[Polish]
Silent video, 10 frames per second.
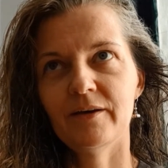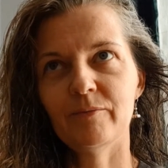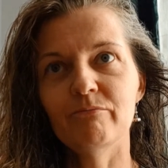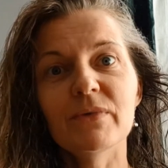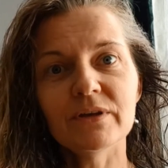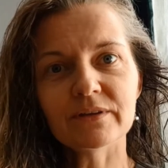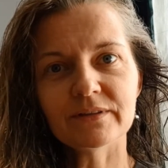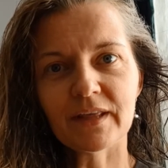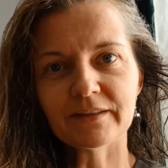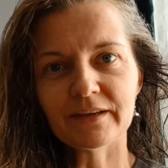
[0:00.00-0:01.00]
my
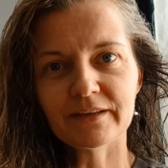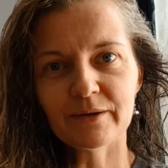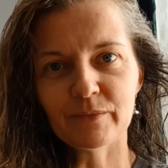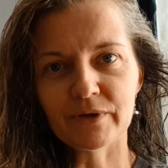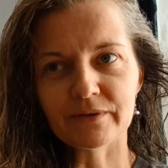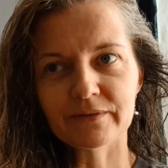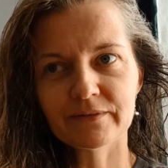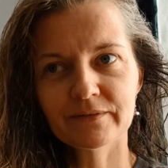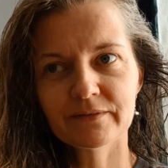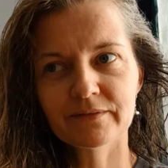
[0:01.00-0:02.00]
nadajemy
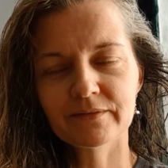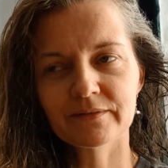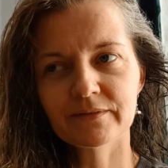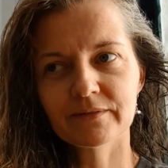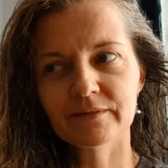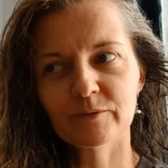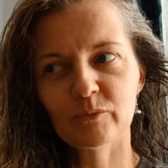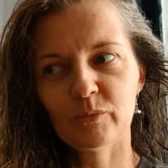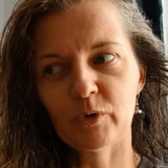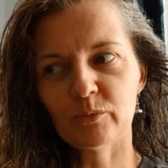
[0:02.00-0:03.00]

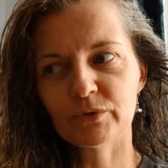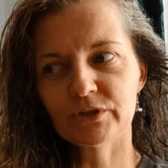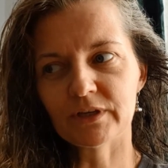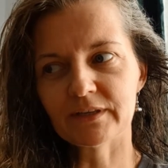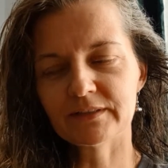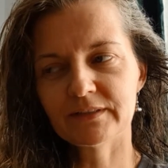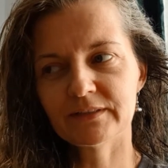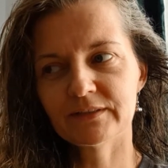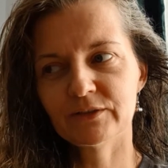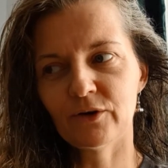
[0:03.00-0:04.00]

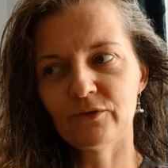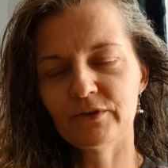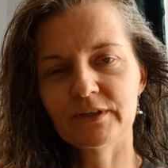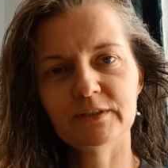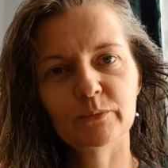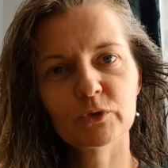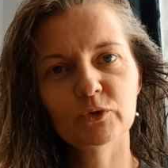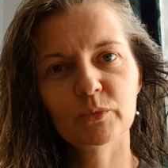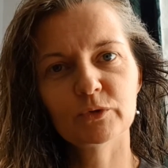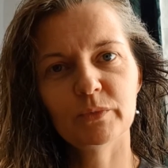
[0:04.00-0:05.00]
poprzez to, w jaki
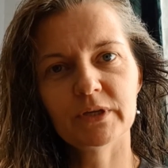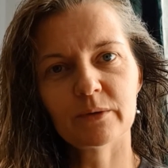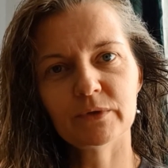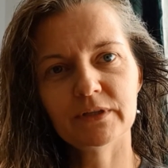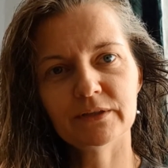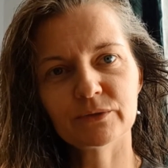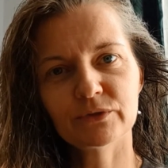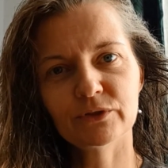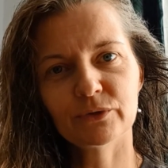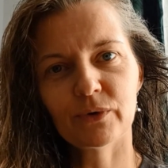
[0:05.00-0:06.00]
sposób odbieramy daną
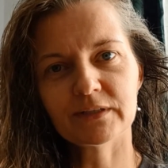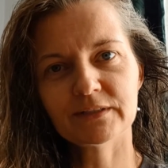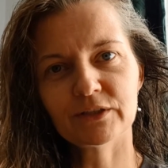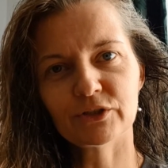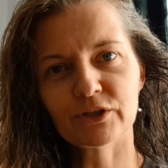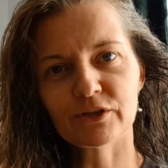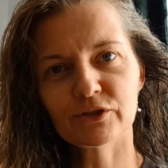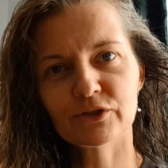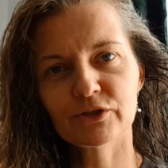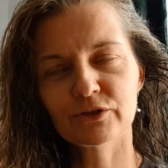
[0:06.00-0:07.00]
sytuację,
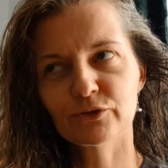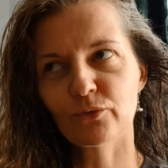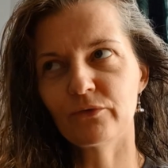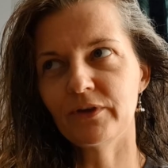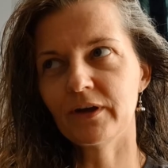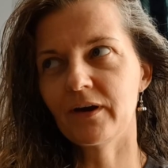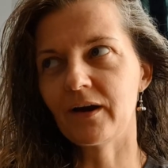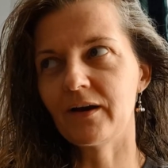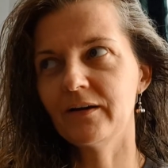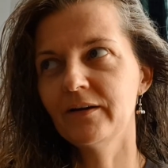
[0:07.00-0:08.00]
rzecz,
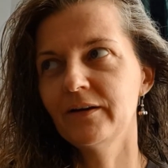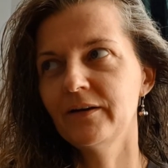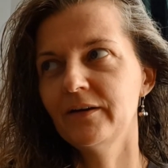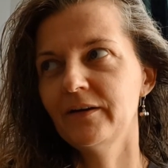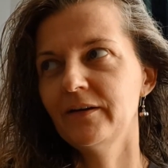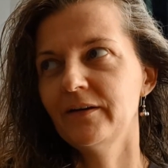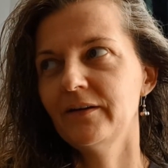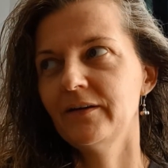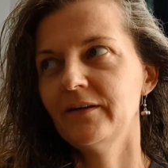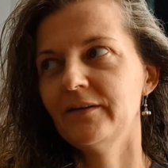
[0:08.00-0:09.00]
człowieka,
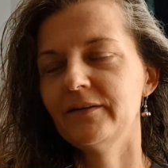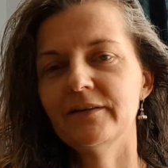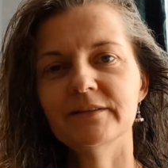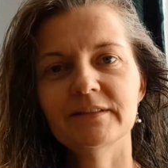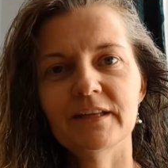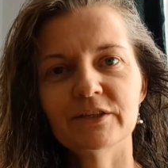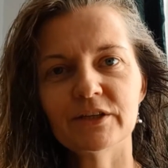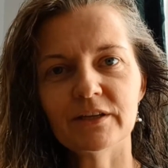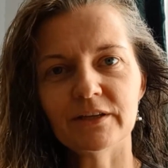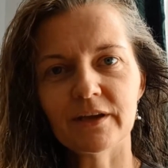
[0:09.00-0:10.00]
e,
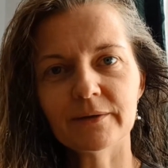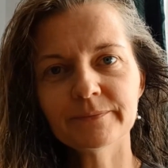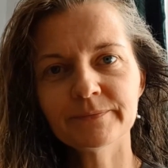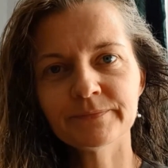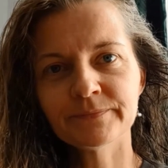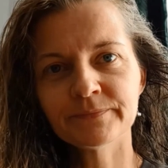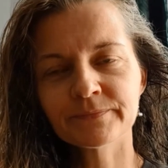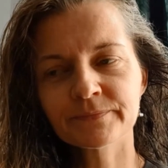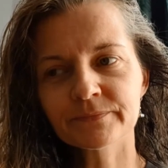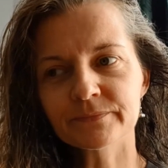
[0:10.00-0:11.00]
zdarzenie.
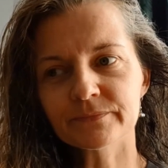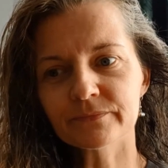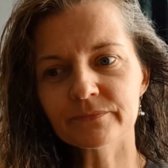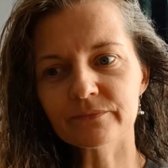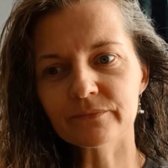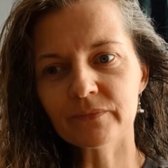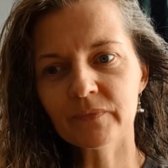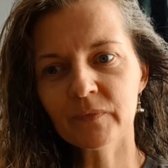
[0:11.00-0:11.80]
Hmm.